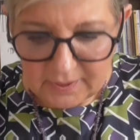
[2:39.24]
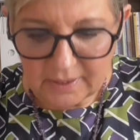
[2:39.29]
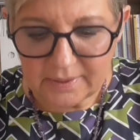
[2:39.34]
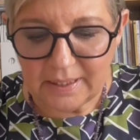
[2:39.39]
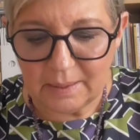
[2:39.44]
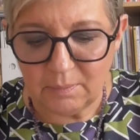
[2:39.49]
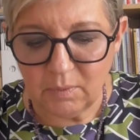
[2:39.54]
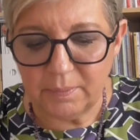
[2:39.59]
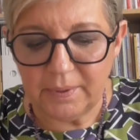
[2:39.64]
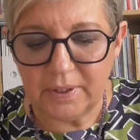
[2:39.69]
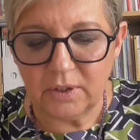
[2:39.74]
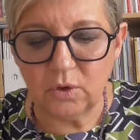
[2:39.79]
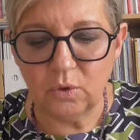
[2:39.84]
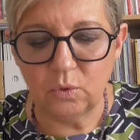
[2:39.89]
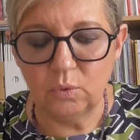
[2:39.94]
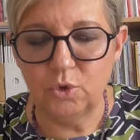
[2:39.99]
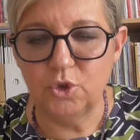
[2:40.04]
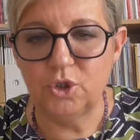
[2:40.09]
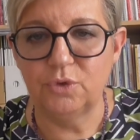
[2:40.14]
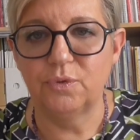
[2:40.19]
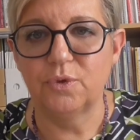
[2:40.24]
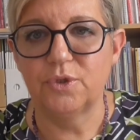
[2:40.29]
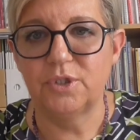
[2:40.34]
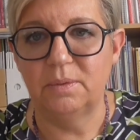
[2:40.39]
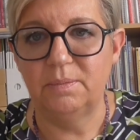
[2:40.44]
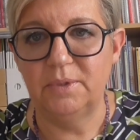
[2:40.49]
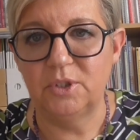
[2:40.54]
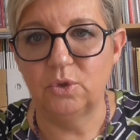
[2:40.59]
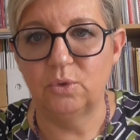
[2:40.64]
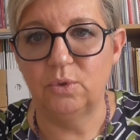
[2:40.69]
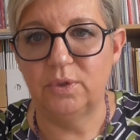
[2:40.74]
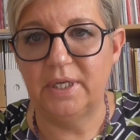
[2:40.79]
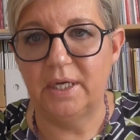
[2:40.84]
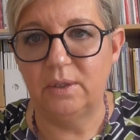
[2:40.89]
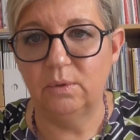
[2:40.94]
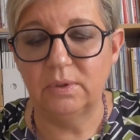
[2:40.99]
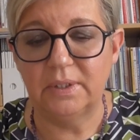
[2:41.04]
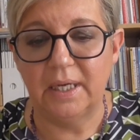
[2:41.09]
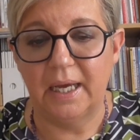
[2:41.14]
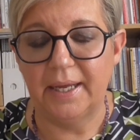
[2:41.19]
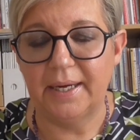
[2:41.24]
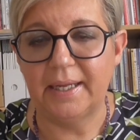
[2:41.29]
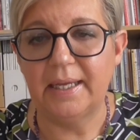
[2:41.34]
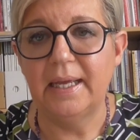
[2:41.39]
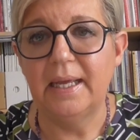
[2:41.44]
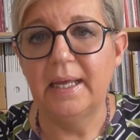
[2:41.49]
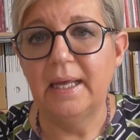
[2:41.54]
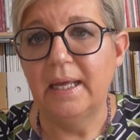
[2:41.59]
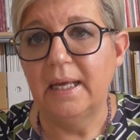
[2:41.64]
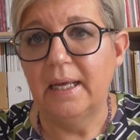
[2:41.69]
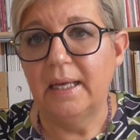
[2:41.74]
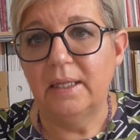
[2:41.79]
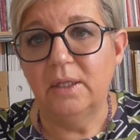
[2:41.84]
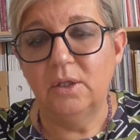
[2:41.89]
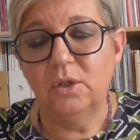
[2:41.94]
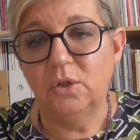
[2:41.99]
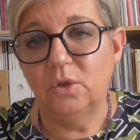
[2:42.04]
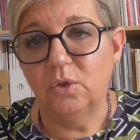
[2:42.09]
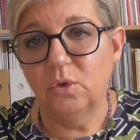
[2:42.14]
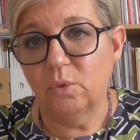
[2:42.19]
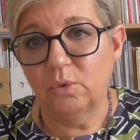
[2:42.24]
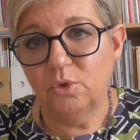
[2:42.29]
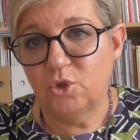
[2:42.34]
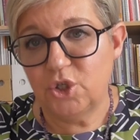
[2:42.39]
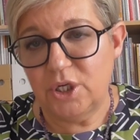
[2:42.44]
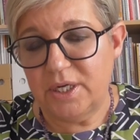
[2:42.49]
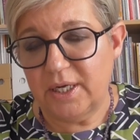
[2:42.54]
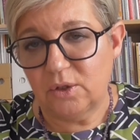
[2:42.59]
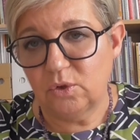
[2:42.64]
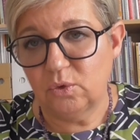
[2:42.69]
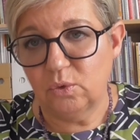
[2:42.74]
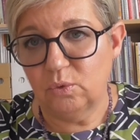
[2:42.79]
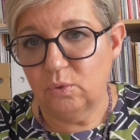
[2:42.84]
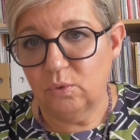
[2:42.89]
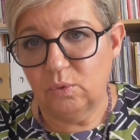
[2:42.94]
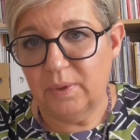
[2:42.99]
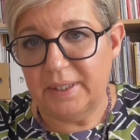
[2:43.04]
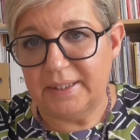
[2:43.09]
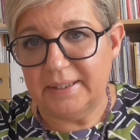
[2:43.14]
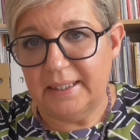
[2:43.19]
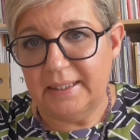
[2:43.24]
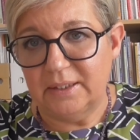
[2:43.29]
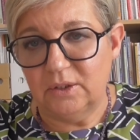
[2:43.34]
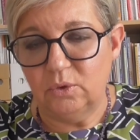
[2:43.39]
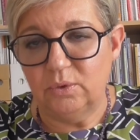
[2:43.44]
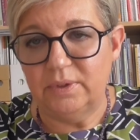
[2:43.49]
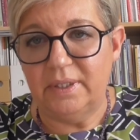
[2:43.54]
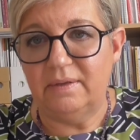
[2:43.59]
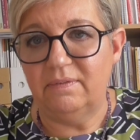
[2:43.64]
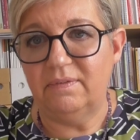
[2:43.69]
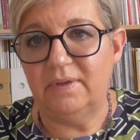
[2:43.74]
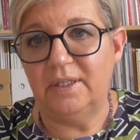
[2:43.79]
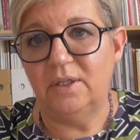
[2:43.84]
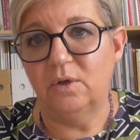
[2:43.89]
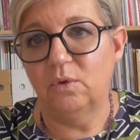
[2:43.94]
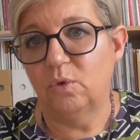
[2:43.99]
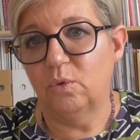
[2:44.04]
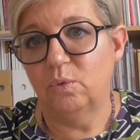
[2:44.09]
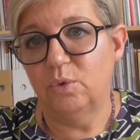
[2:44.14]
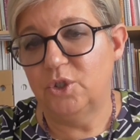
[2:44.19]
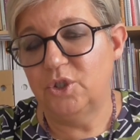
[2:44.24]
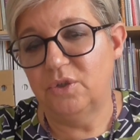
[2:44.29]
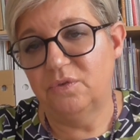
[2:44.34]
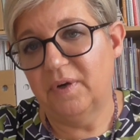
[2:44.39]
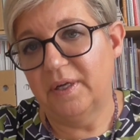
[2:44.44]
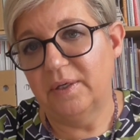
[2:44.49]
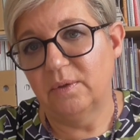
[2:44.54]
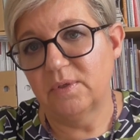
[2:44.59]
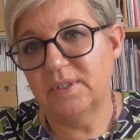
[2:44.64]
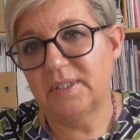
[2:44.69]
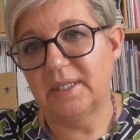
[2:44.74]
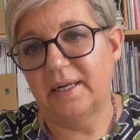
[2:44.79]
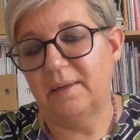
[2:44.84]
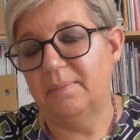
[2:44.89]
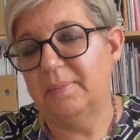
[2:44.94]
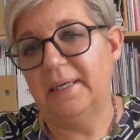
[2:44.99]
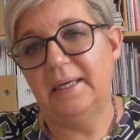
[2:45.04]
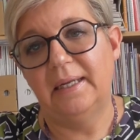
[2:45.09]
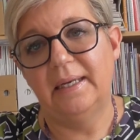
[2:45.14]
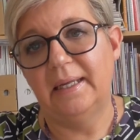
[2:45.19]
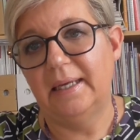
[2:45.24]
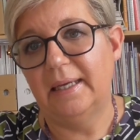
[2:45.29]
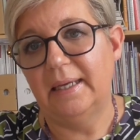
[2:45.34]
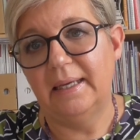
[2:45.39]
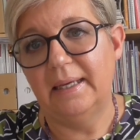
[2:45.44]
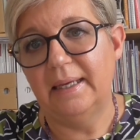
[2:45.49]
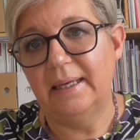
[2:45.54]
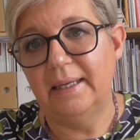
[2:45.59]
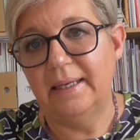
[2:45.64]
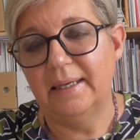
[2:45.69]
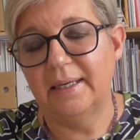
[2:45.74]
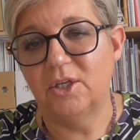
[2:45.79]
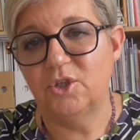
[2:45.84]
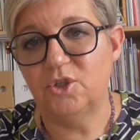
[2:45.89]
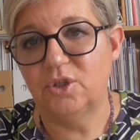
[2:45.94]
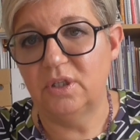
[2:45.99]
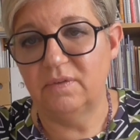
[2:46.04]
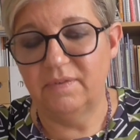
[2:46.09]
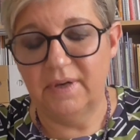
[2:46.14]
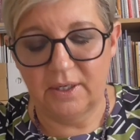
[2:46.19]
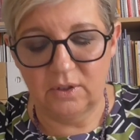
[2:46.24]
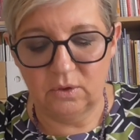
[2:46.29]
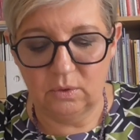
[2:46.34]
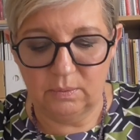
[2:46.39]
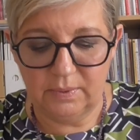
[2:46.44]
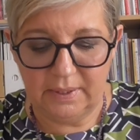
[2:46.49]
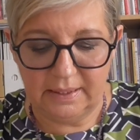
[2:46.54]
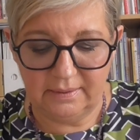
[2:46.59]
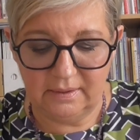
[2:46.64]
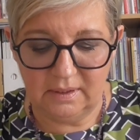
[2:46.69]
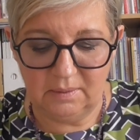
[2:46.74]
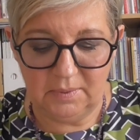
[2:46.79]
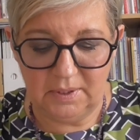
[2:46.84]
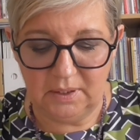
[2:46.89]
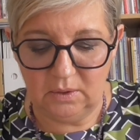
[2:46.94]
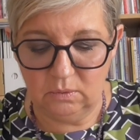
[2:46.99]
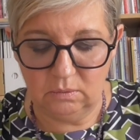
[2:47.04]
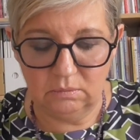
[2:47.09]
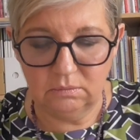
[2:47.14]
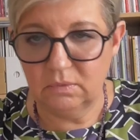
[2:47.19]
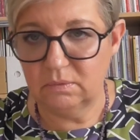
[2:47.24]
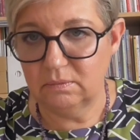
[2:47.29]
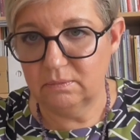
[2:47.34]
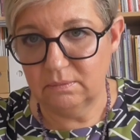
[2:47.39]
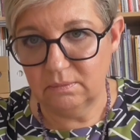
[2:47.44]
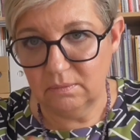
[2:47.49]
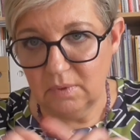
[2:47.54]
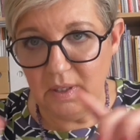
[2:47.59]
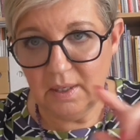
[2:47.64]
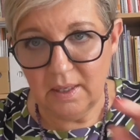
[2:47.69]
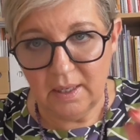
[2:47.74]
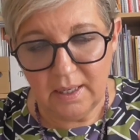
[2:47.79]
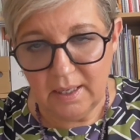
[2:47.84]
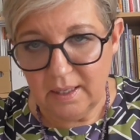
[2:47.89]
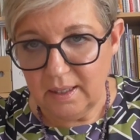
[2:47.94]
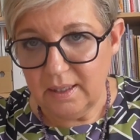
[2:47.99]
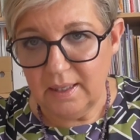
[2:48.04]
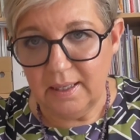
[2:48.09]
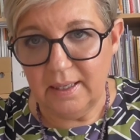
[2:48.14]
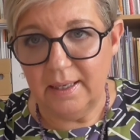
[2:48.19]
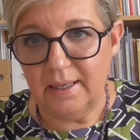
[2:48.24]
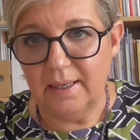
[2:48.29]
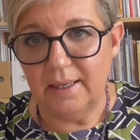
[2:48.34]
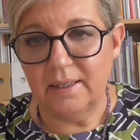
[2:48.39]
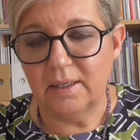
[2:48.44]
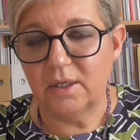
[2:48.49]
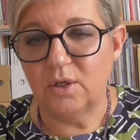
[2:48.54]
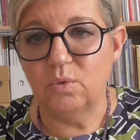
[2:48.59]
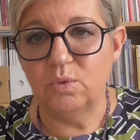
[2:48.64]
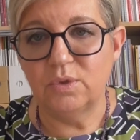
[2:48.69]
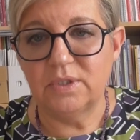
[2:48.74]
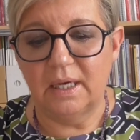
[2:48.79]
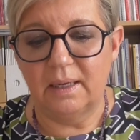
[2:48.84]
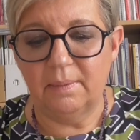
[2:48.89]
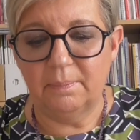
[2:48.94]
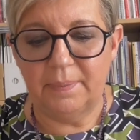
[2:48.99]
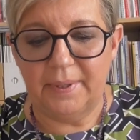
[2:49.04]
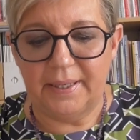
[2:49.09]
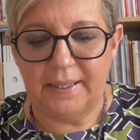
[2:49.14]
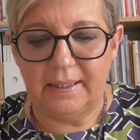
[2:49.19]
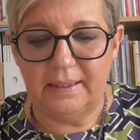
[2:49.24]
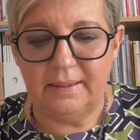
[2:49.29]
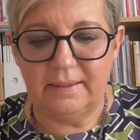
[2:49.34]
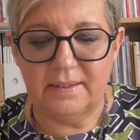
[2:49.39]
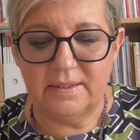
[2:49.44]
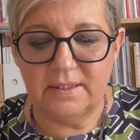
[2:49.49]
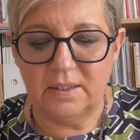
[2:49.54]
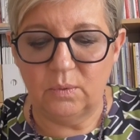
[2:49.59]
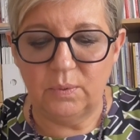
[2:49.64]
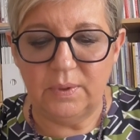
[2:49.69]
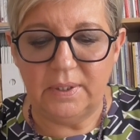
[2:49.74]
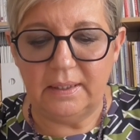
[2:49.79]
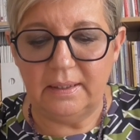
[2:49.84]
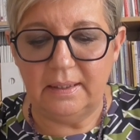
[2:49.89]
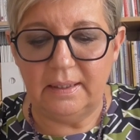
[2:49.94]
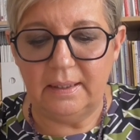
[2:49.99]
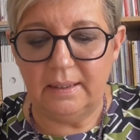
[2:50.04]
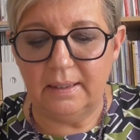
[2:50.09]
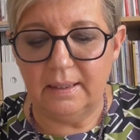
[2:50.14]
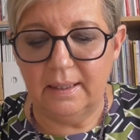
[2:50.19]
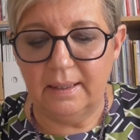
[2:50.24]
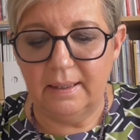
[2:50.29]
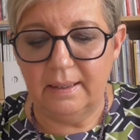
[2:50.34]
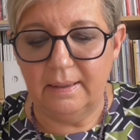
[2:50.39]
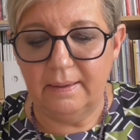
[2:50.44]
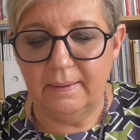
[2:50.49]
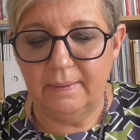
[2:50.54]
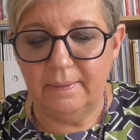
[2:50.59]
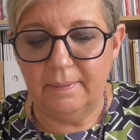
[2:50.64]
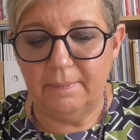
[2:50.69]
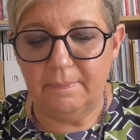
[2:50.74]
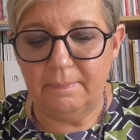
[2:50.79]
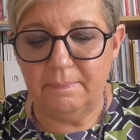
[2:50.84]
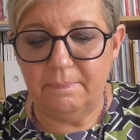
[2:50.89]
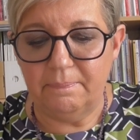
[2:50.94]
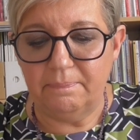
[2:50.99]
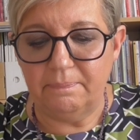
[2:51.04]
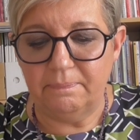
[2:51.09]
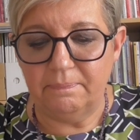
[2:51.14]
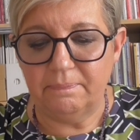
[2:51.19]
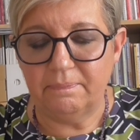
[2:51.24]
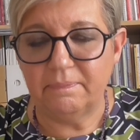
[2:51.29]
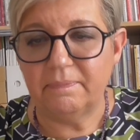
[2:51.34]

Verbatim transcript: nel momento in cui ci fosse bisogno di aiutare non certo non guardando dei video in cui ci fanno stare bene e che ci divertono un attimino eh, chiusa parentesi, quindi ehm,